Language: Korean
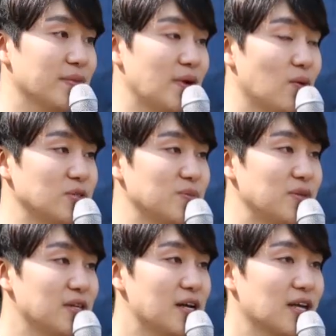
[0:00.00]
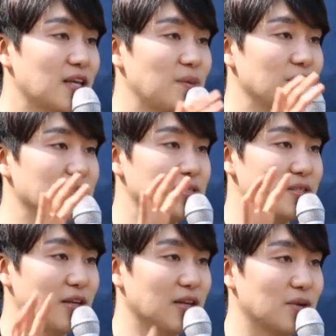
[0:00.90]
하고 싶은 일을 하게 되면
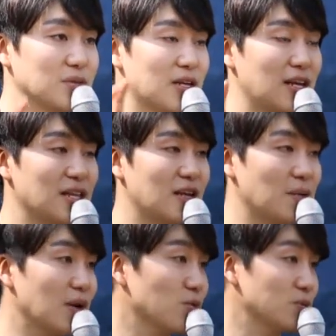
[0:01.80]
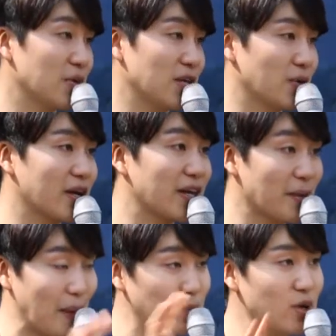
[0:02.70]
잘하게 되고 잘한 일을 하면 하고 싶게 되고 이렇게
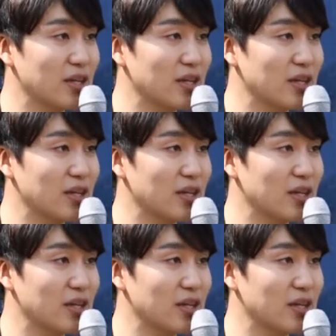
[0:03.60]
맞물려